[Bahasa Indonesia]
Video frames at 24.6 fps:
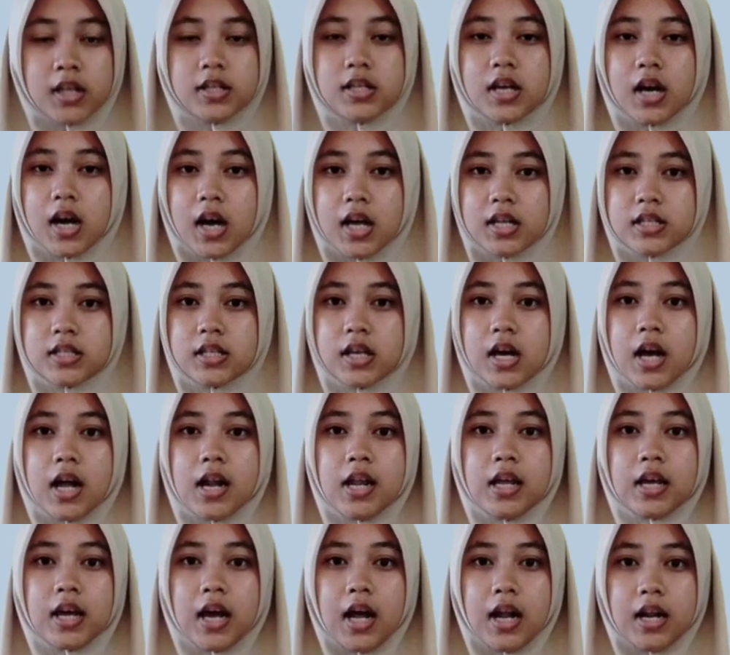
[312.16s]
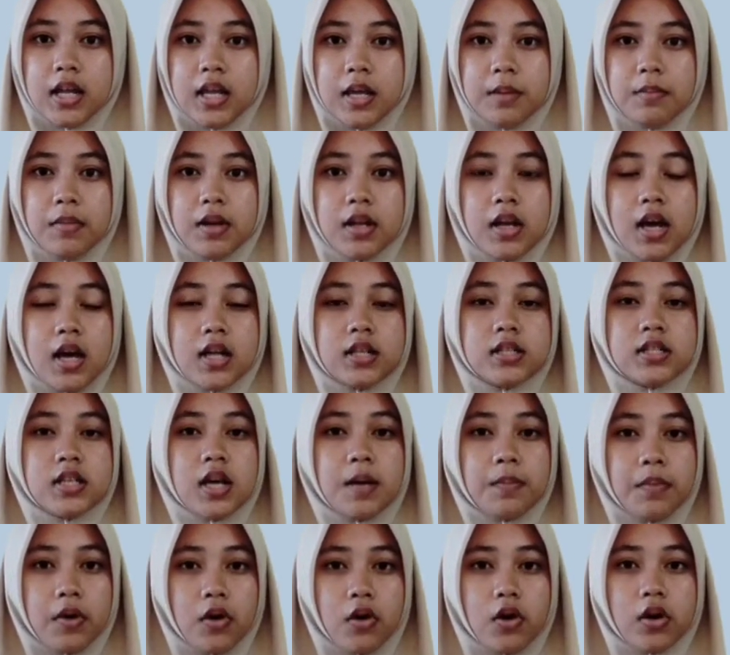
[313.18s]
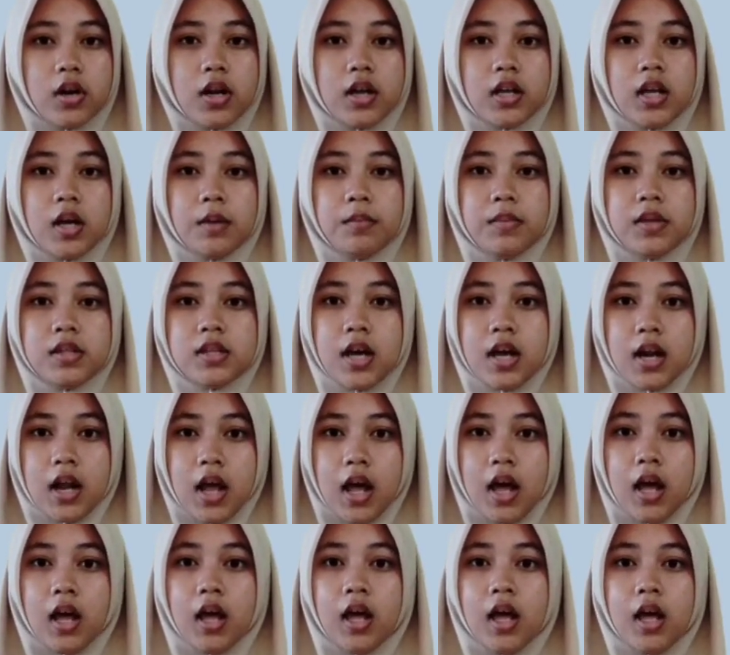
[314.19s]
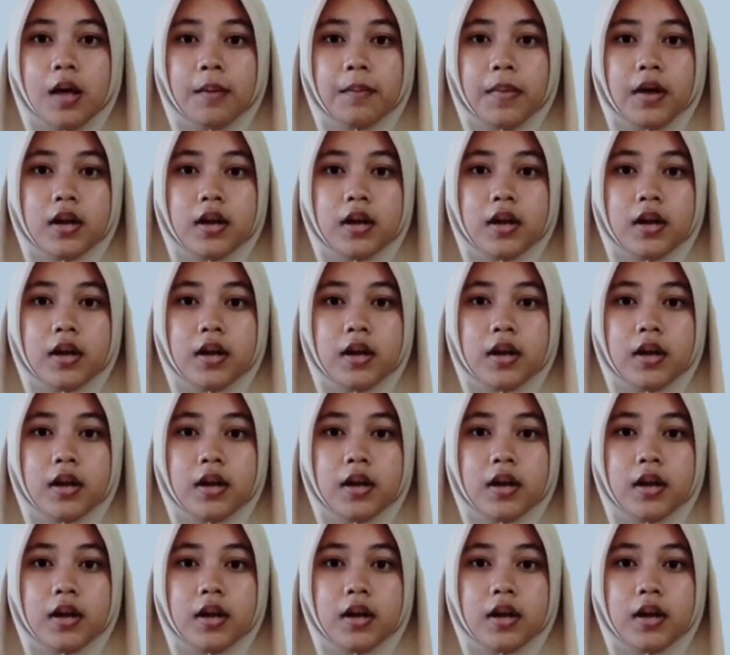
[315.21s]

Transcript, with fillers: Jangan sekali-kali melihat siapa orang yang bicara.